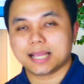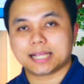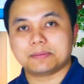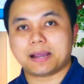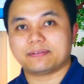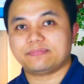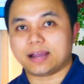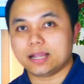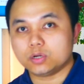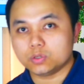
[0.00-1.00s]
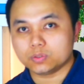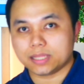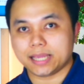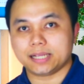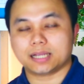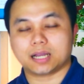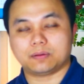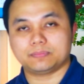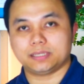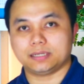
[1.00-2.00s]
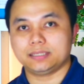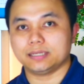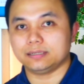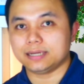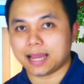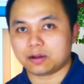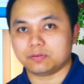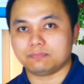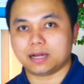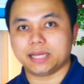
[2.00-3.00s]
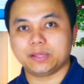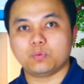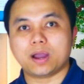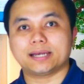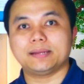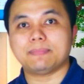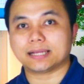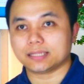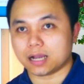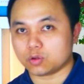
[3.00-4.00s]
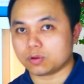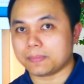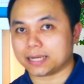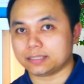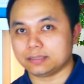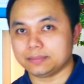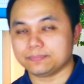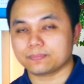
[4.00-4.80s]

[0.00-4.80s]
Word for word: các bạn phải ưu tiên học những chữ nào mà liên quan đến bản thân của các bạn trước